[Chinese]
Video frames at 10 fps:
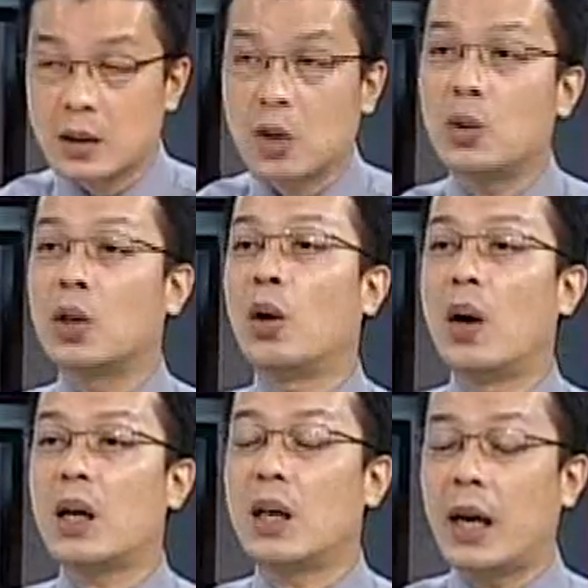成中国国
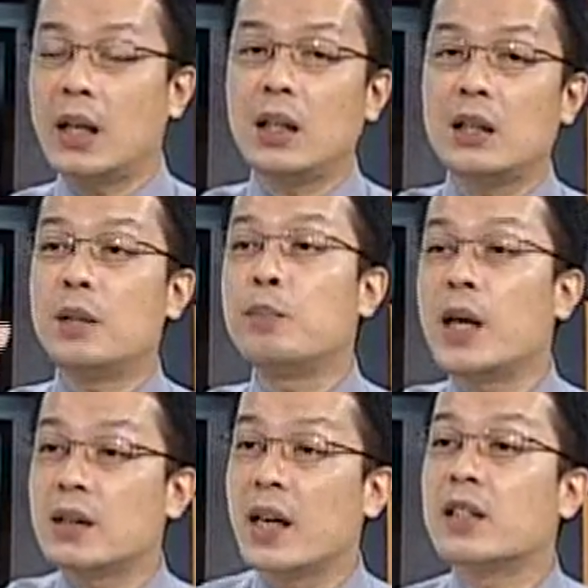安客。啊，那批晶
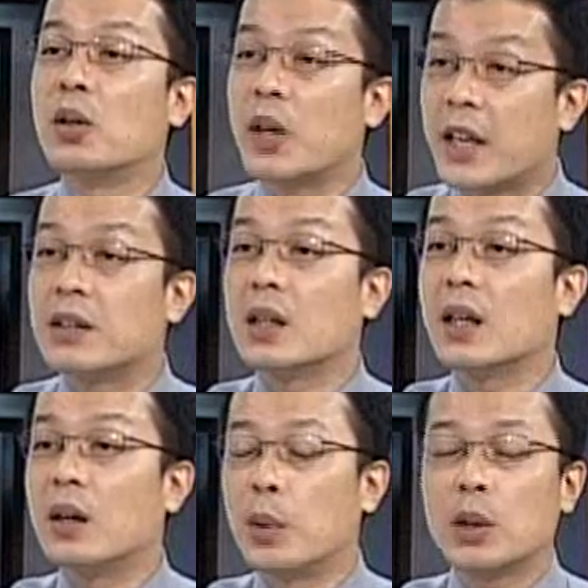片只爱修连接，
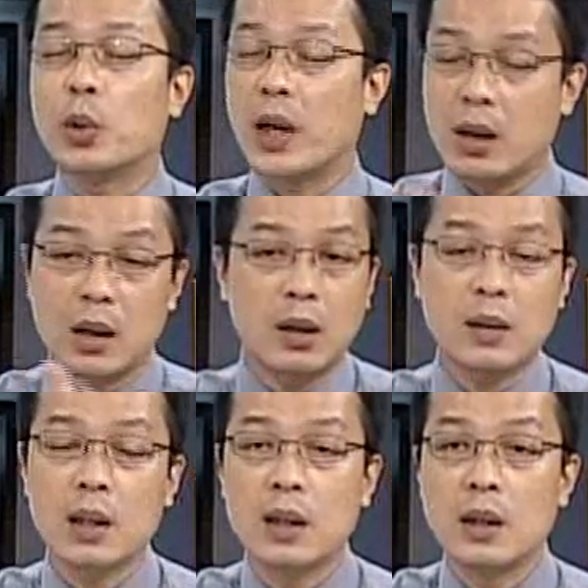哦，后我你不要讲。
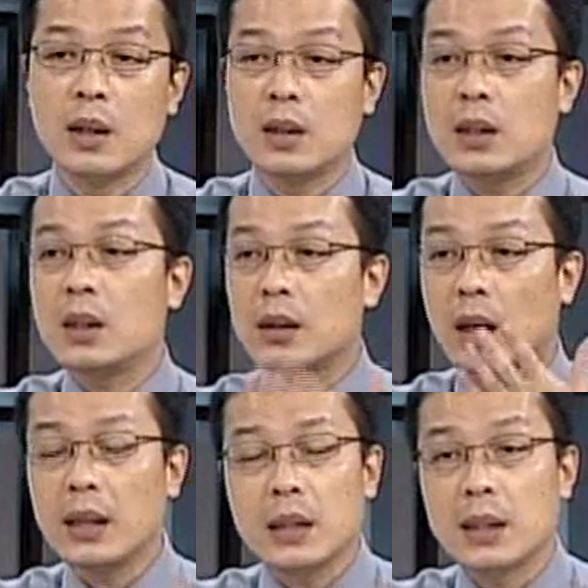其实
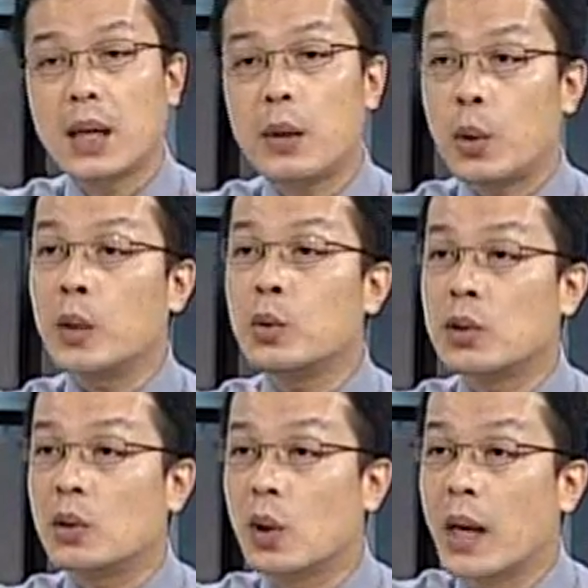很简单，维护
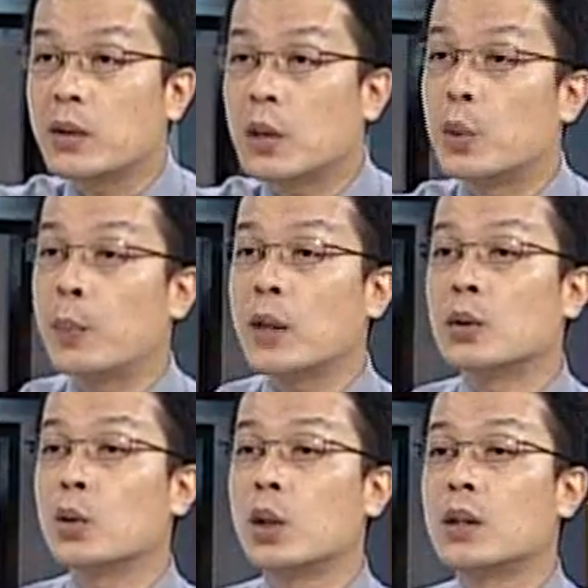总统安全有没有标
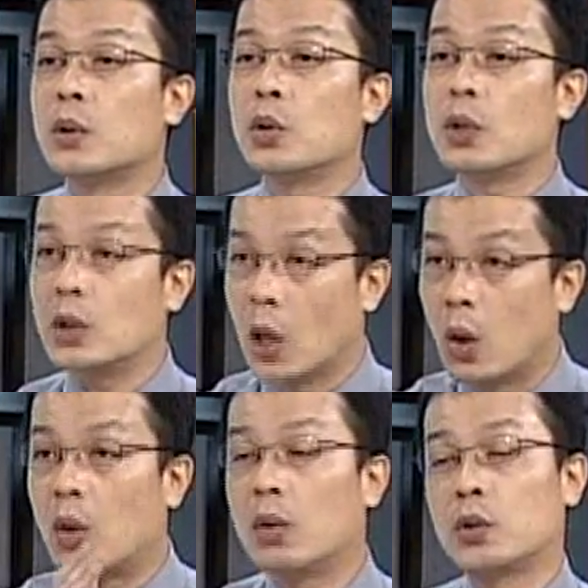准作业程序？
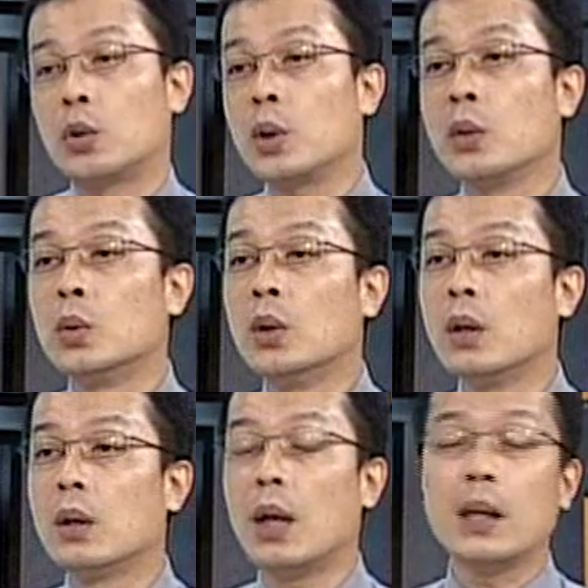有，找队伍。
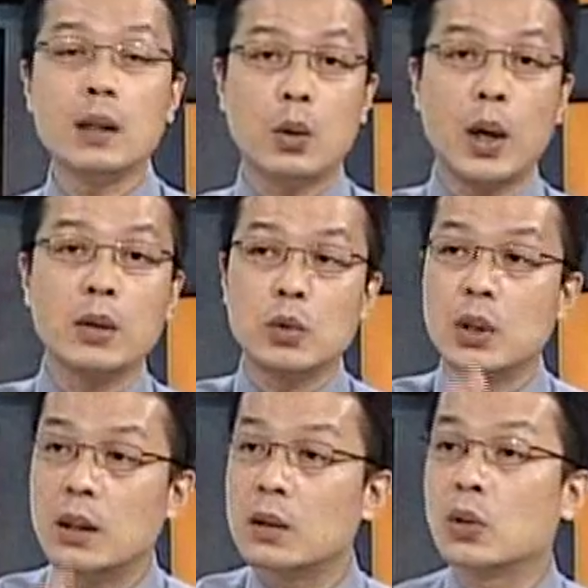啊，那国安局
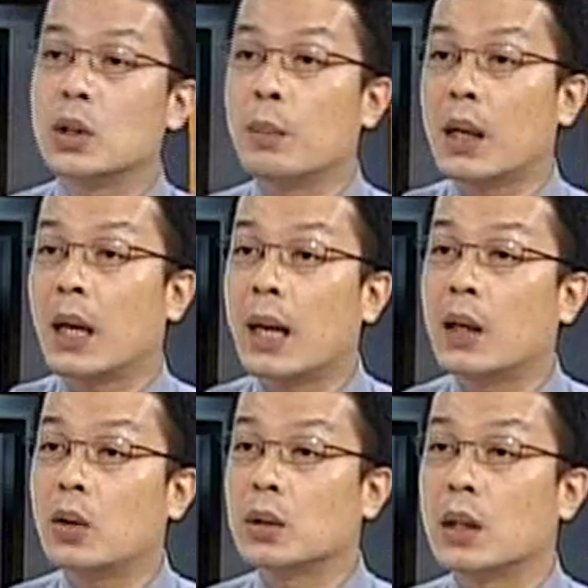特勤中心嘛，敢
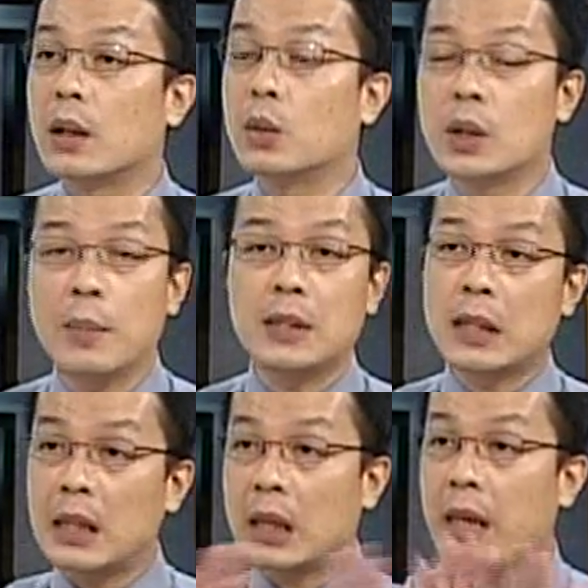能讲解，为什么
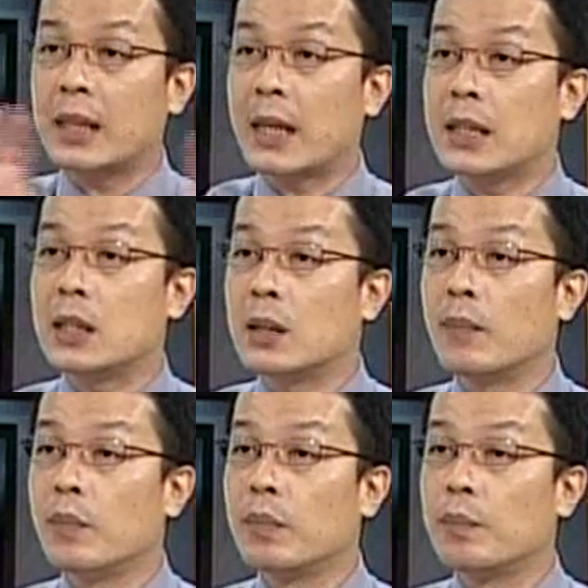真能给他带机？
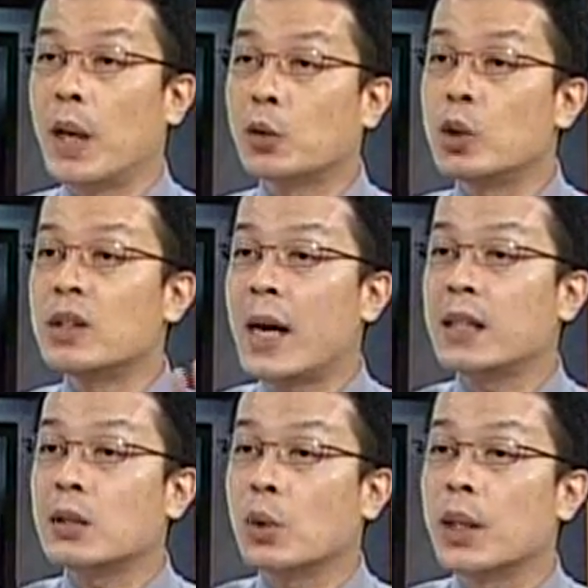标准差
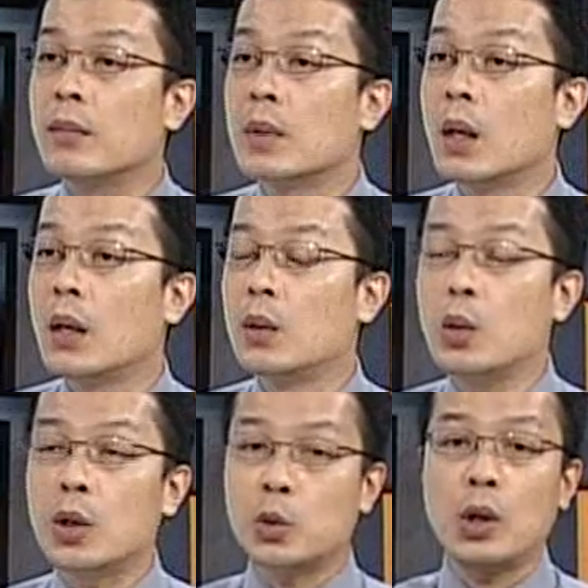价追？嗯，
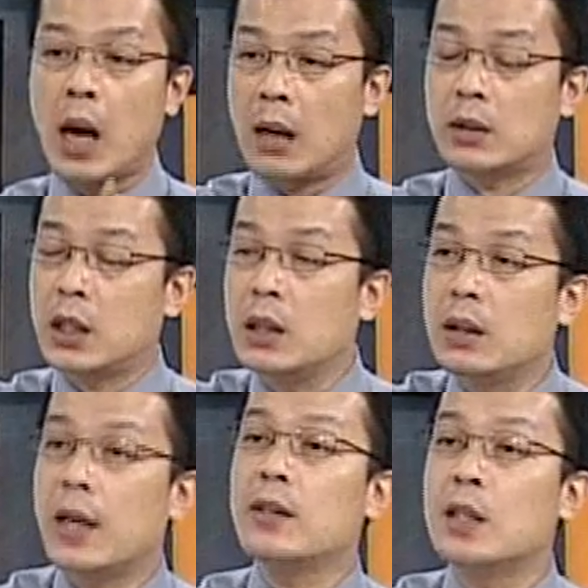如果说好，今
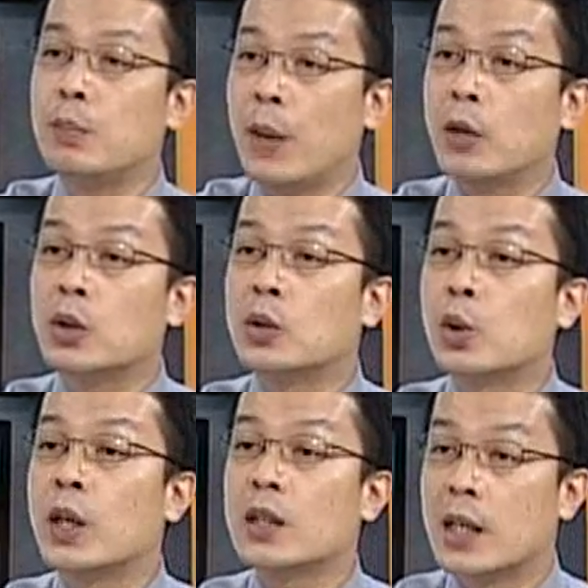天是标准
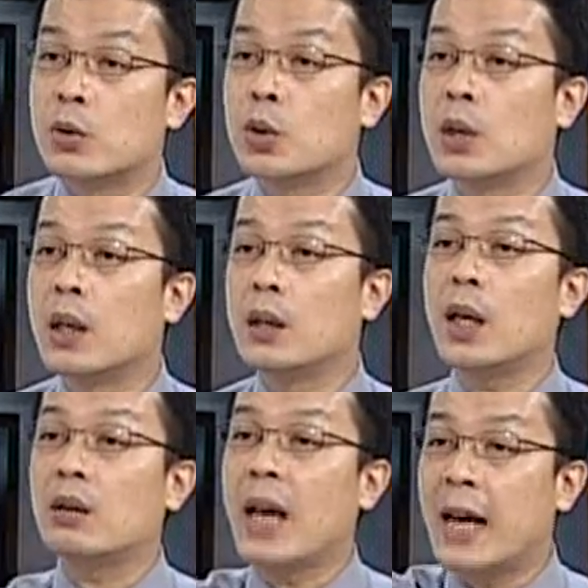作业程序，
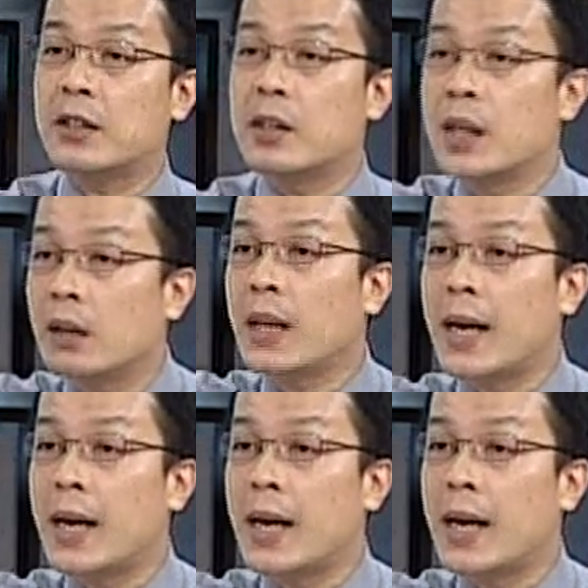要压制，要